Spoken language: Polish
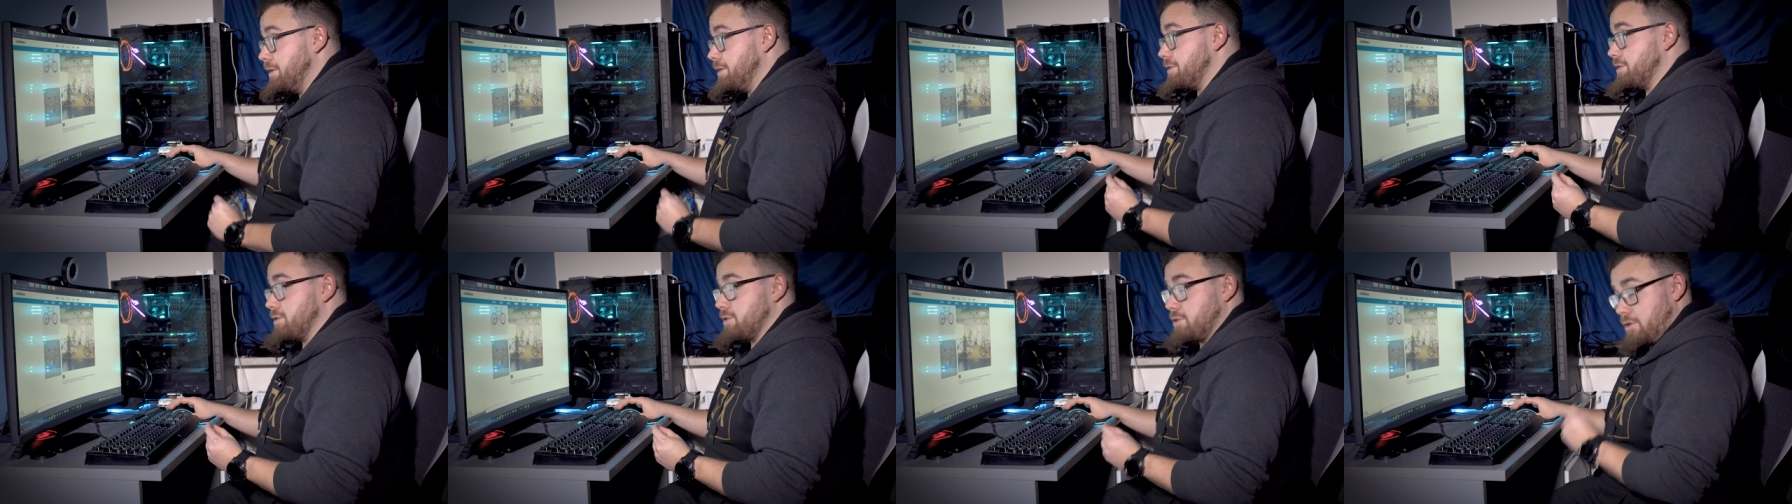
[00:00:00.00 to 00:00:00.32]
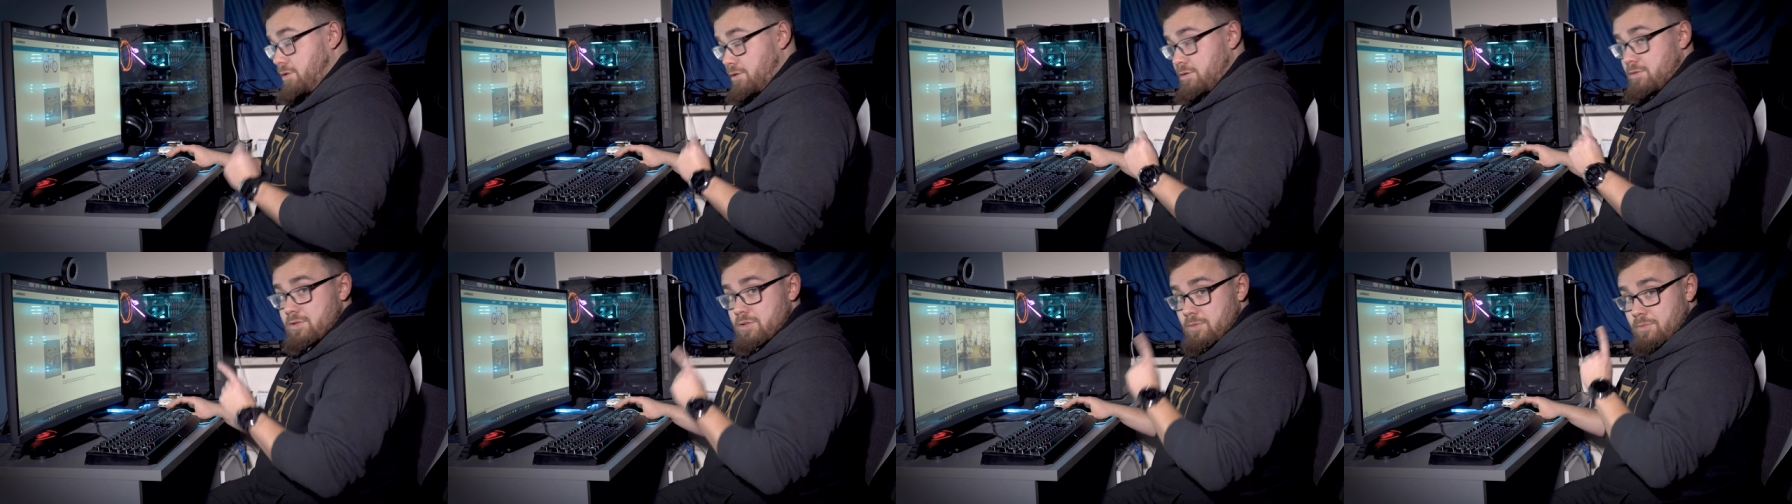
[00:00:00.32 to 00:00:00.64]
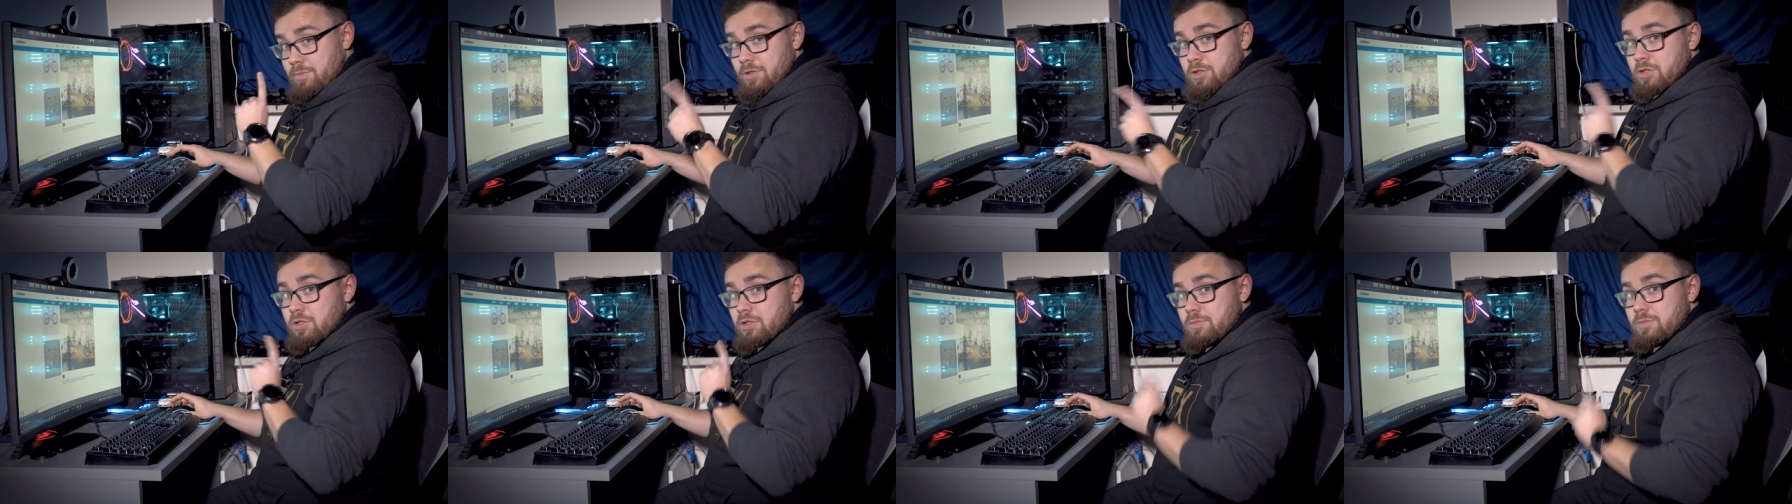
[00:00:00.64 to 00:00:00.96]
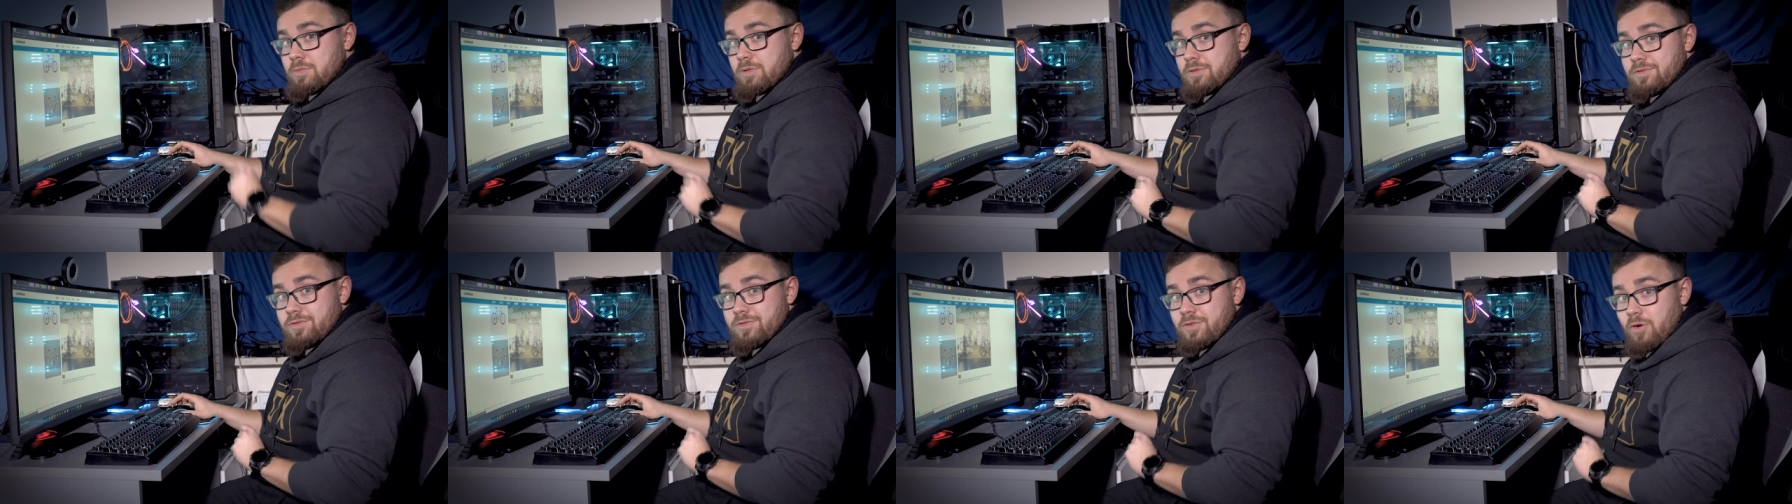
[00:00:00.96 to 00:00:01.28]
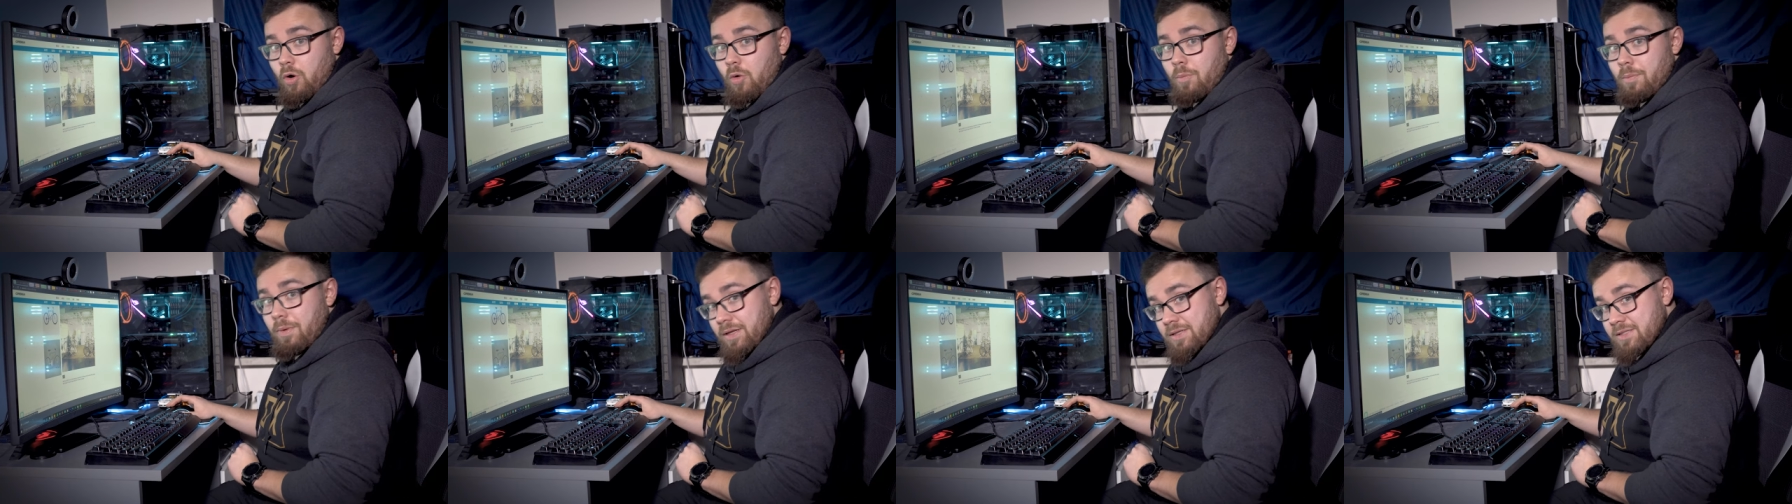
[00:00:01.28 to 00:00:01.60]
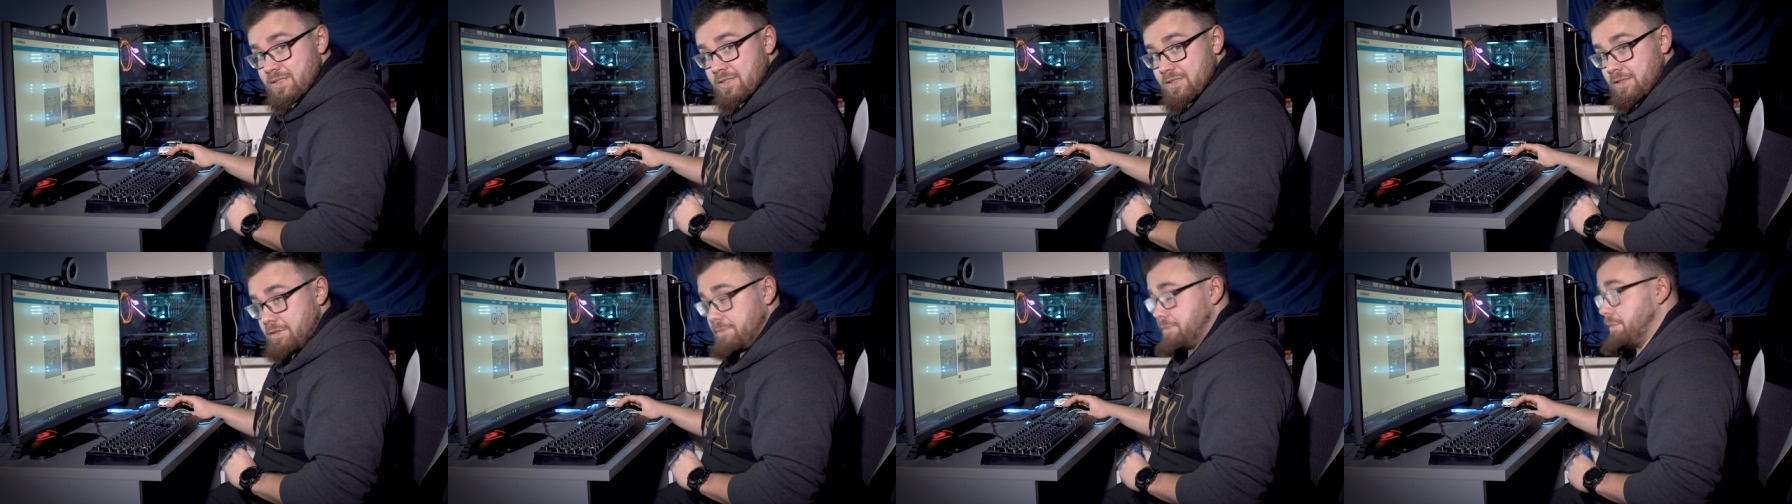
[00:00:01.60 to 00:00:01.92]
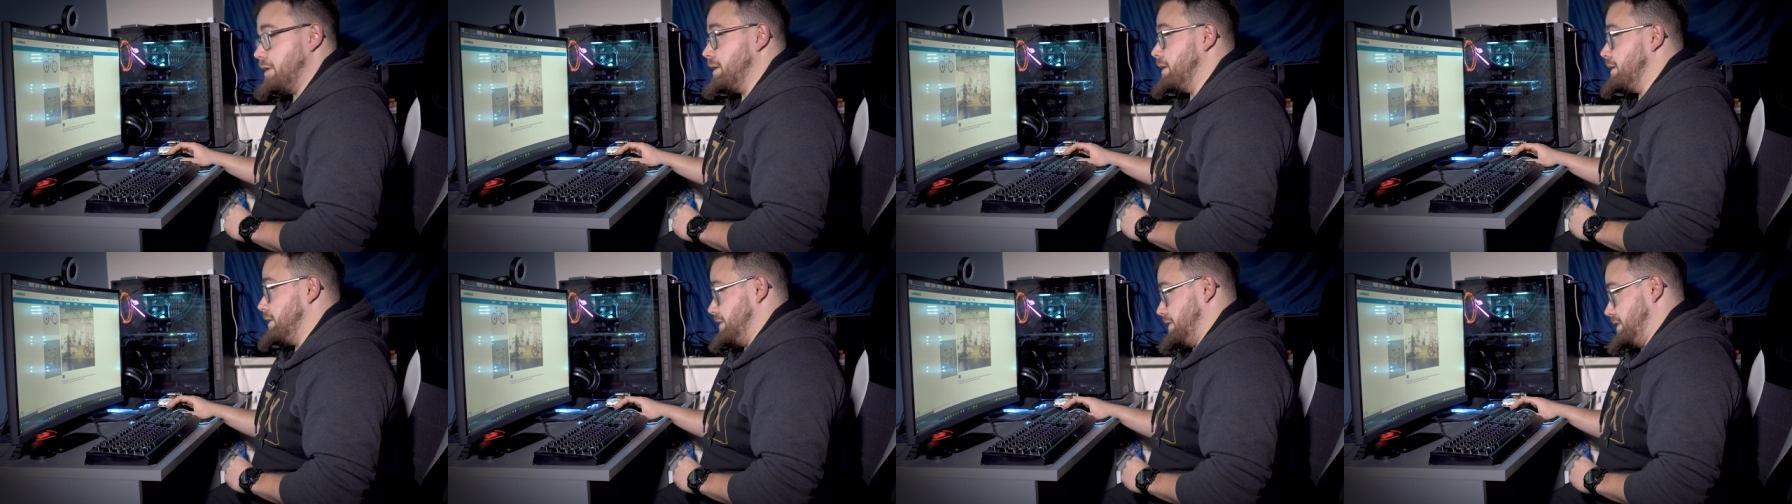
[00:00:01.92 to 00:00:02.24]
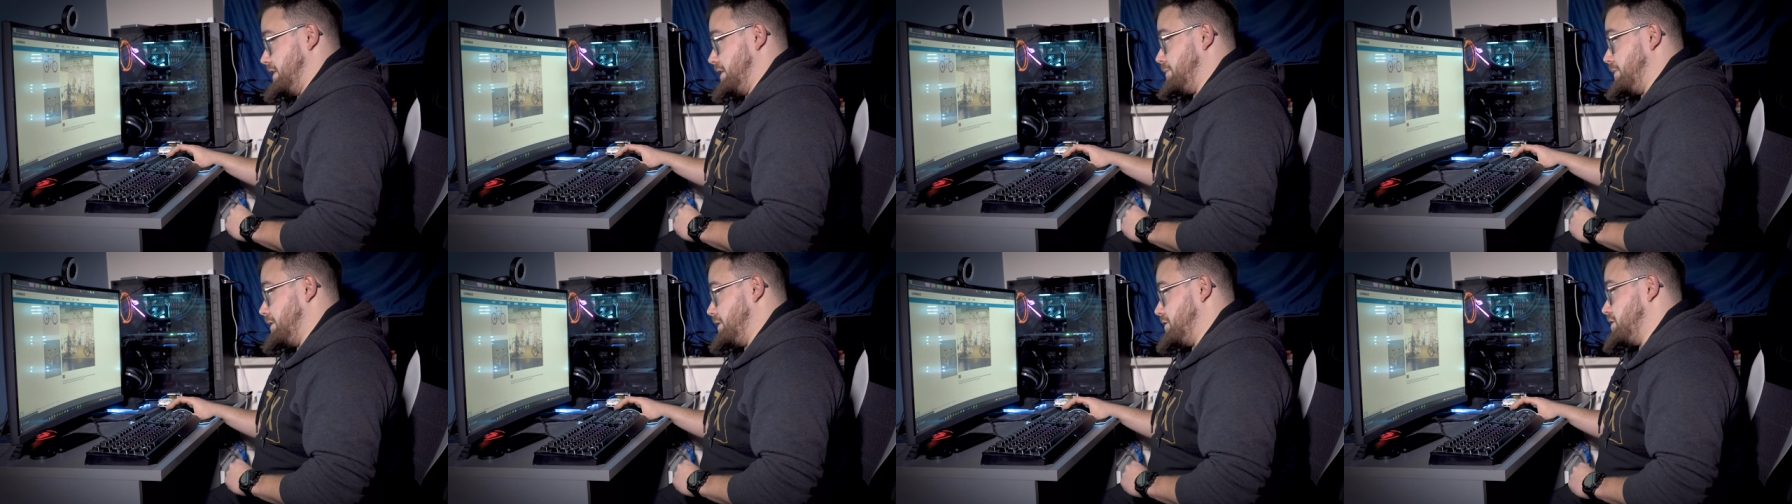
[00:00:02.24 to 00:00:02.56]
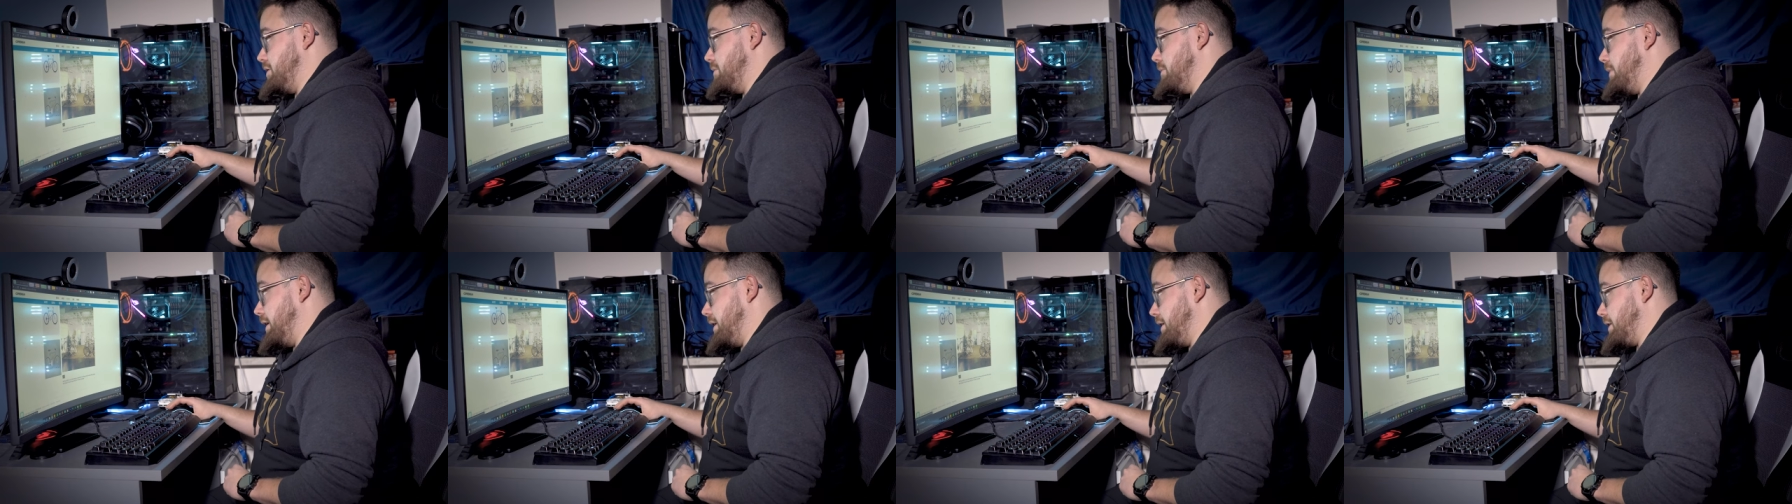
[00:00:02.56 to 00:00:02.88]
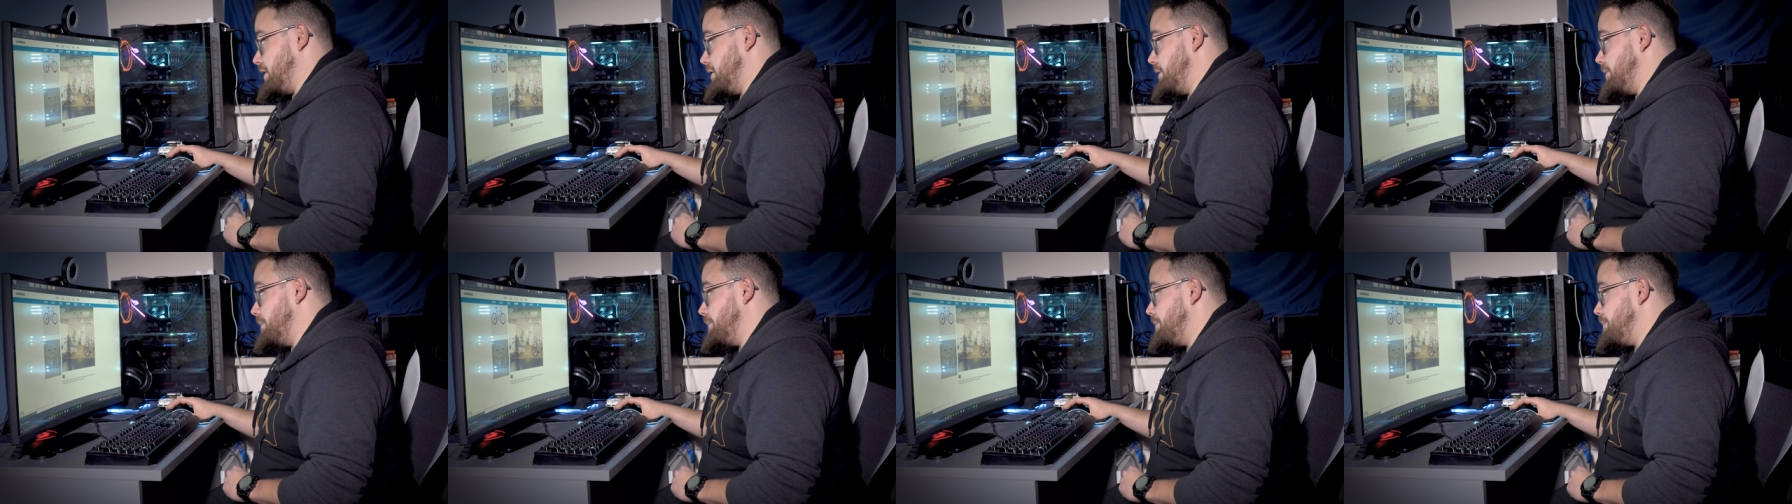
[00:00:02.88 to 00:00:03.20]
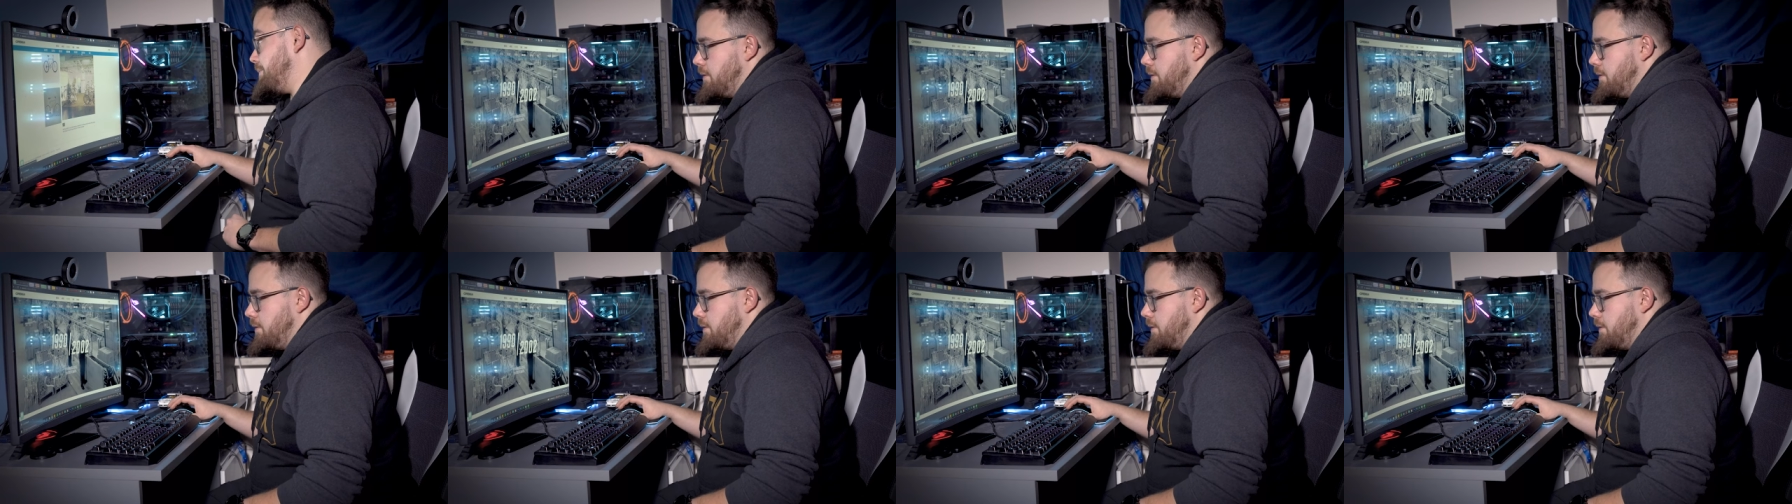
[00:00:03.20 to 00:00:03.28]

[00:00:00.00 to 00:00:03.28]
co zobaczymy w obecnym segmencie marki.